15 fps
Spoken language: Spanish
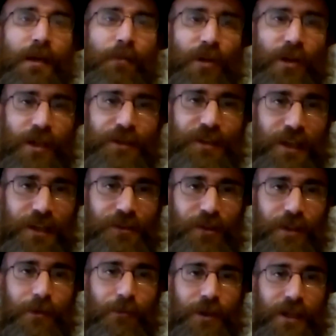Pero en ese caso
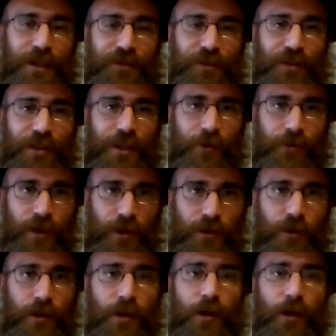leemos la canción de David.